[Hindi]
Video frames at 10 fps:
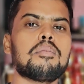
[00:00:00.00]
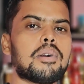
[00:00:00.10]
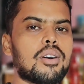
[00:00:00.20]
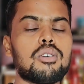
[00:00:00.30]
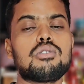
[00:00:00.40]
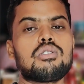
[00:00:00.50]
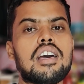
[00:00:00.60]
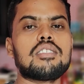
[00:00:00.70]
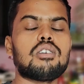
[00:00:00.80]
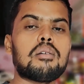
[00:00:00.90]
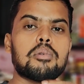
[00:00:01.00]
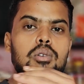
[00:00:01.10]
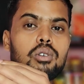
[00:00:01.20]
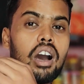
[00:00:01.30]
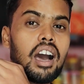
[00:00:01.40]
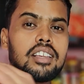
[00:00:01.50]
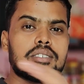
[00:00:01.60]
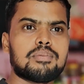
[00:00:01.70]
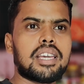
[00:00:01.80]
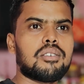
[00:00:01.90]
बट हो चुका है तो आप लोग को आज
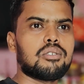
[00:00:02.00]
मैं